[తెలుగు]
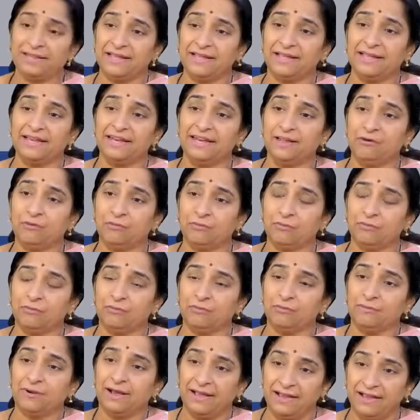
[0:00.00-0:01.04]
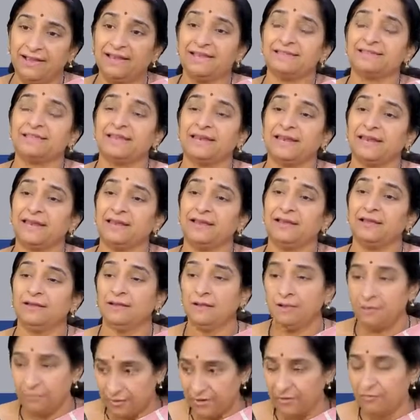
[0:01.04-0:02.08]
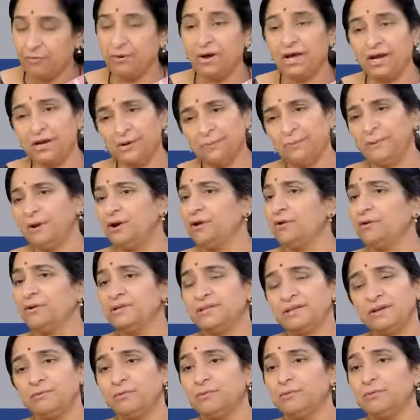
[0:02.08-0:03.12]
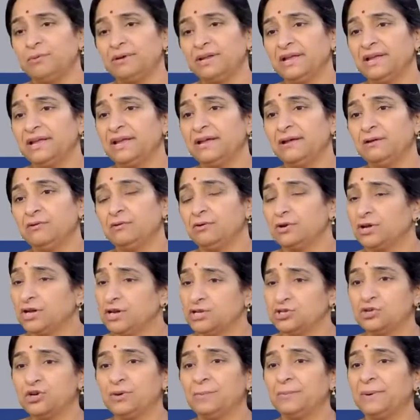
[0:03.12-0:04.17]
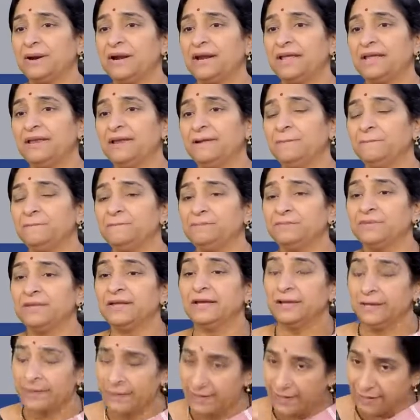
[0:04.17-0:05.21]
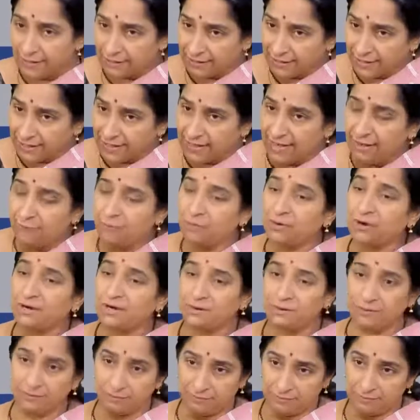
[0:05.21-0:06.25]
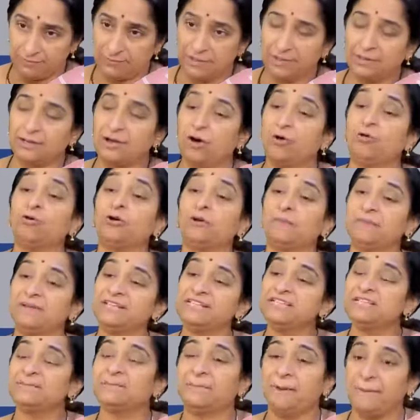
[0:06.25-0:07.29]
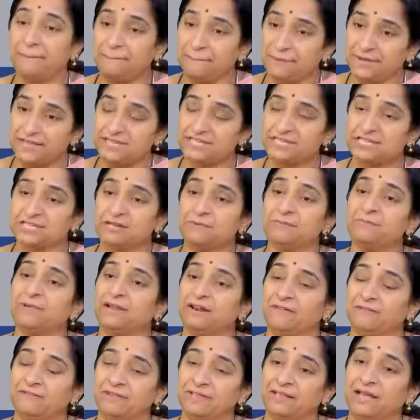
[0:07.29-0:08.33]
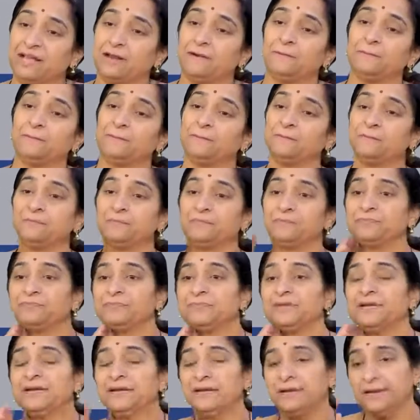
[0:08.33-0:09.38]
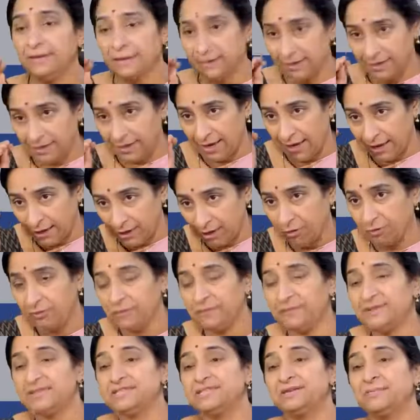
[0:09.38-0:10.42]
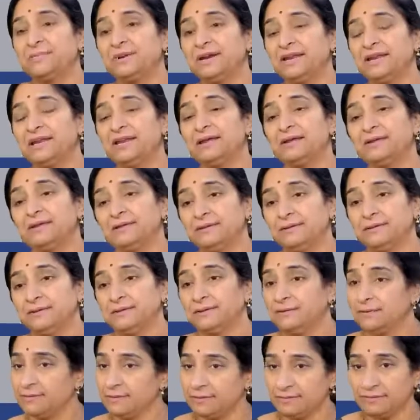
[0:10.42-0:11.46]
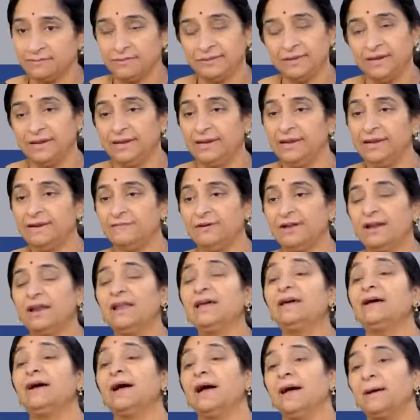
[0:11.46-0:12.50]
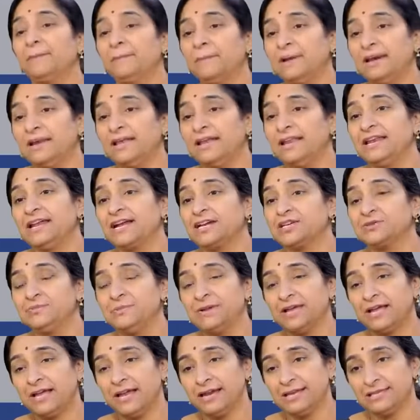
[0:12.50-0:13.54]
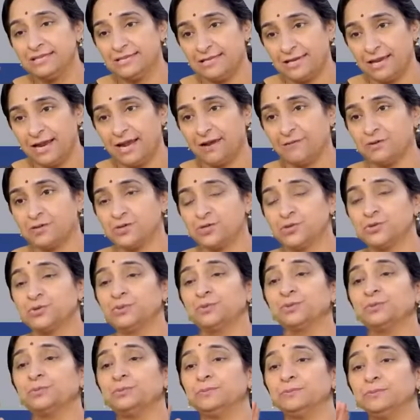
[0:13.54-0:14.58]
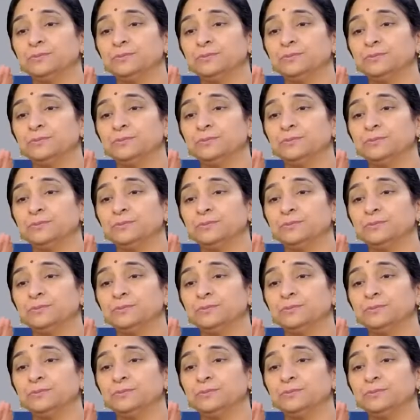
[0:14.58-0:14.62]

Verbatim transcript: మన దగ్గర లేవు అయినా సరే ఏవో అరటిపళ్ళు ఏవో ఉంటాయా రెండు ఖర్జూర పళ్ళు అయినా ఏదైనా ఒకటి గౌరవించి పంపించడం మన విధానం ఇలా గౌరవించబడిన స్త్రీ వల్ల మనకి లక్ష్మి కలిసి రావచ్చు